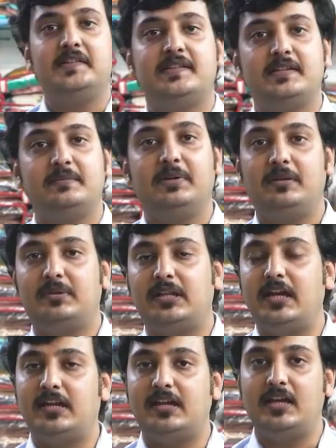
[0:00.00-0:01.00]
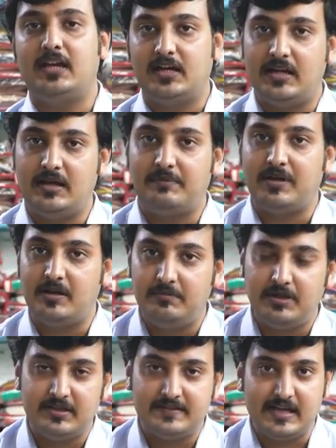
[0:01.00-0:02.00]
जैसे मैंने बताया कि अगर आप घर
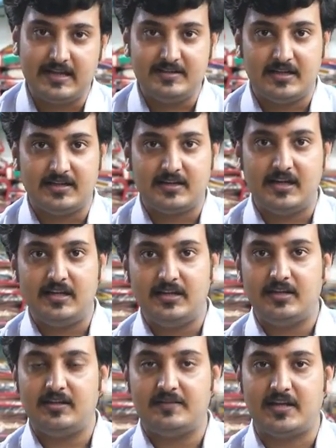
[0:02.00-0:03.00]
बैठे सारी जानकारी लेने